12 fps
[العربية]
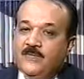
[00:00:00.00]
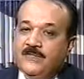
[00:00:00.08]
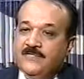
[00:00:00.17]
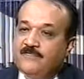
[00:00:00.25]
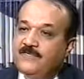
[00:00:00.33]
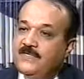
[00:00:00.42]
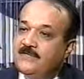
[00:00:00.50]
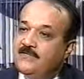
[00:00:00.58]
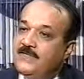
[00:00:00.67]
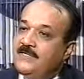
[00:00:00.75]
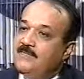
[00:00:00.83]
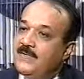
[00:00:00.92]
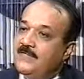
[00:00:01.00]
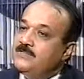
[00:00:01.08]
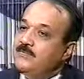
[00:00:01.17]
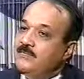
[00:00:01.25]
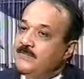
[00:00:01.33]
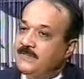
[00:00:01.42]
طفل يتولد
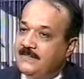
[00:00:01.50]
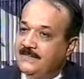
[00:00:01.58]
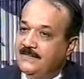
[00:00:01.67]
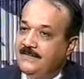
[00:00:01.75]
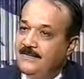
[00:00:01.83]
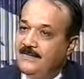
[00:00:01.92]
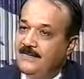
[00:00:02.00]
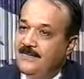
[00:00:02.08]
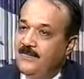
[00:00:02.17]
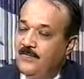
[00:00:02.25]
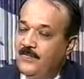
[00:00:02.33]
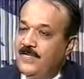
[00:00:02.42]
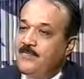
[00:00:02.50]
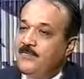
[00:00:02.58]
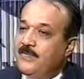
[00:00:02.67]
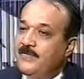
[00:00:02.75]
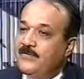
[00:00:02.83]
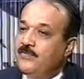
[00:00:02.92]
باصبع ملتصق وده
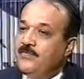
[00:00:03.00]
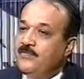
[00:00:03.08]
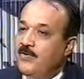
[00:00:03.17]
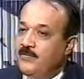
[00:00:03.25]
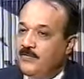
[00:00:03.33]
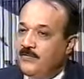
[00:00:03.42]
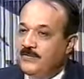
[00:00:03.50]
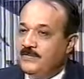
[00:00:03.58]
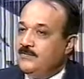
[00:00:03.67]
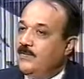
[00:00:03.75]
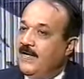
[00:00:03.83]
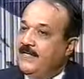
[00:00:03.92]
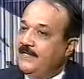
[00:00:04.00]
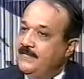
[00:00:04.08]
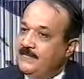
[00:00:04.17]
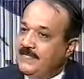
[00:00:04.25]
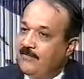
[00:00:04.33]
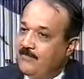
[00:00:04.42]
ممكن يكون موجود اصبعين
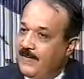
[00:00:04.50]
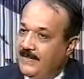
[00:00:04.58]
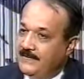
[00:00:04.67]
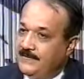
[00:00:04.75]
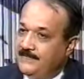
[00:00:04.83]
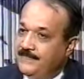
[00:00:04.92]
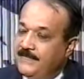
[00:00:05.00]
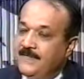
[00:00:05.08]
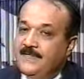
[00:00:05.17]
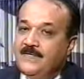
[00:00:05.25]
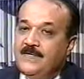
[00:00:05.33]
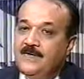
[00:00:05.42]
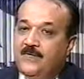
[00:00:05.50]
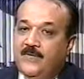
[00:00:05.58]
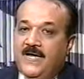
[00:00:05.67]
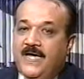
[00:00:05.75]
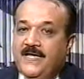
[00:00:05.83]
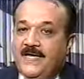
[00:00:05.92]
يلتصقوا بعض
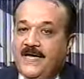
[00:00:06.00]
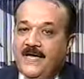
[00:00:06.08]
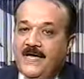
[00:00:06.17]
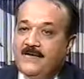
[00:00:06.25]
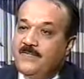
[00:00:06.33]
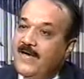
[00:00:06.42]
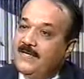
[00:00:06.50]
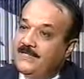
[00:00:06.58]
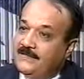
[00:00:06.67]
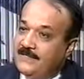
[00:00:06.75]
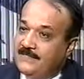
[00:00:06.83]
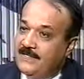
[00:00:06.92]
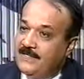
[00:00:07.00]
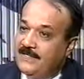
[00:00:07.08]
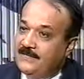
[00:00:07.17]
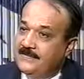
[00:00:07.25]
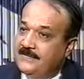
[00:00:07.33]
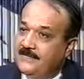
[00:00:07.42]
والحقيقه انواع الالتصاقات
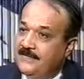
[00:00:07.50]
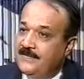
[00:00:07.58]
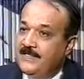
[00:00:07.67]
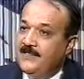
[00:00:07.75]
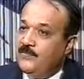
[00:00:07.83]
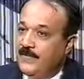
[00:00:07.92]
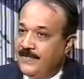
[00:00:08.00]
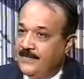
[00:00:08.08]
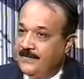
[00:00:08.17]
ليه نوعين